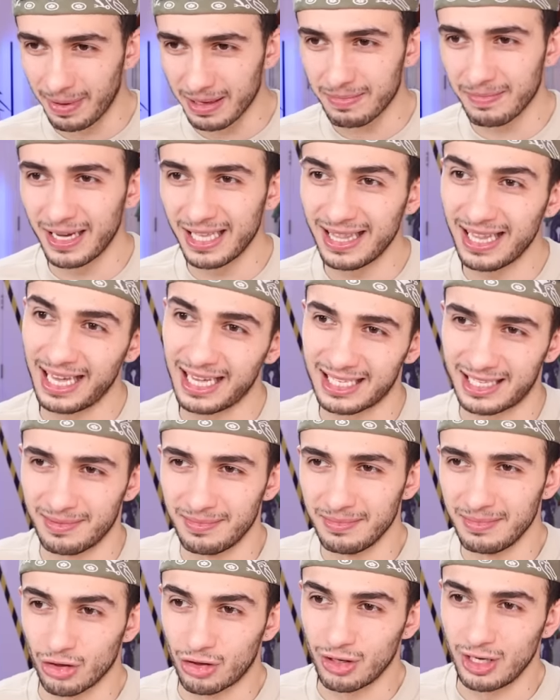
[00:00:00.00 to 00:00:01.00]
Kapatman
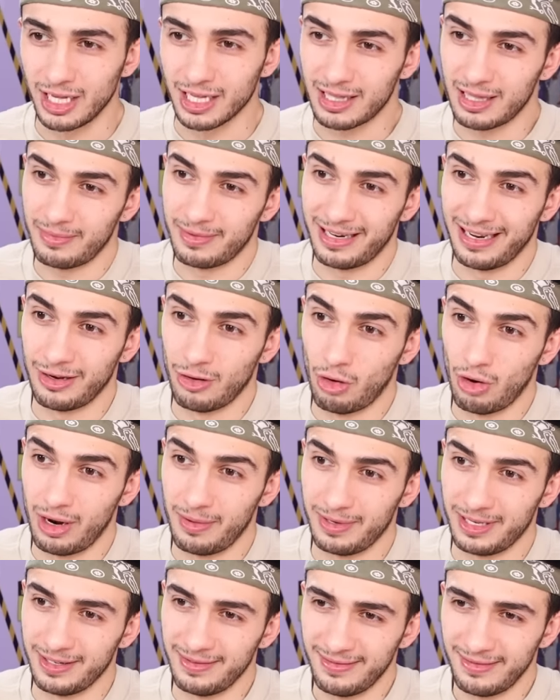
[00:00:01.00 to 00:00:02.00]
lazım. Kötü niyetli birileri
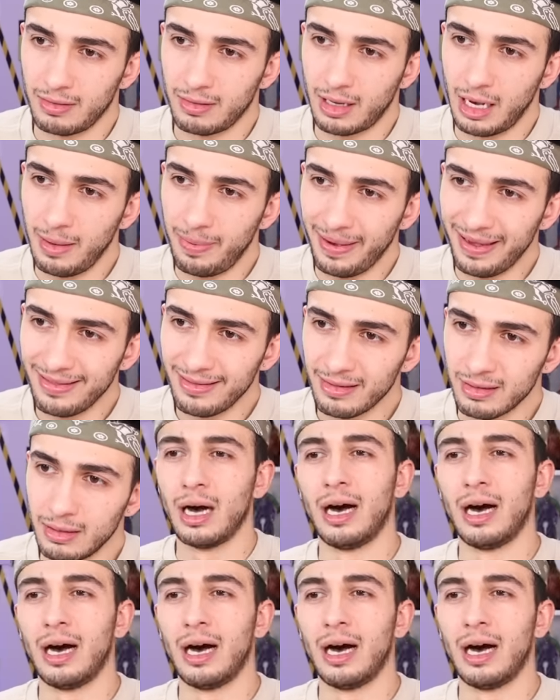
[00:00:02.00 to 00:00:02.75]
olabilir. Kapat.